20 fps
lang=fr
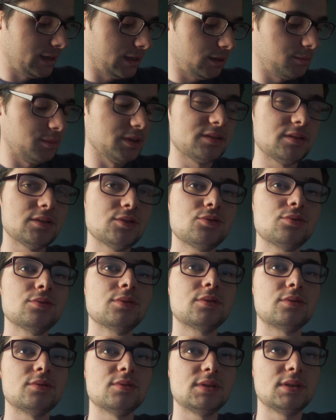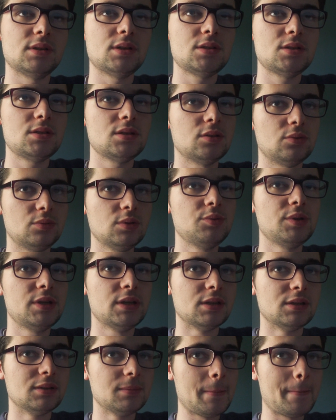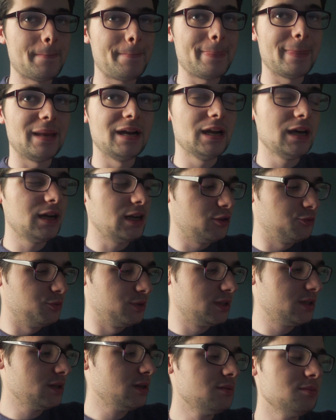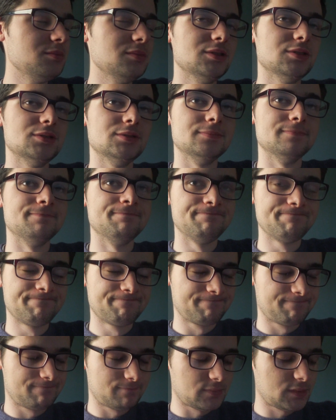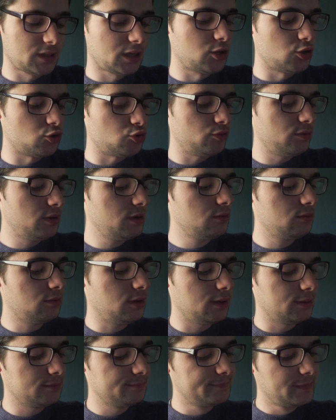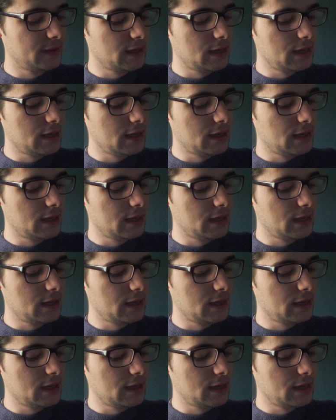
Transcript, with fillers: Ah bah c'est sûr que ça agit, oui oui. Là, la nuit calme, euh, tu vas la voir. Hein.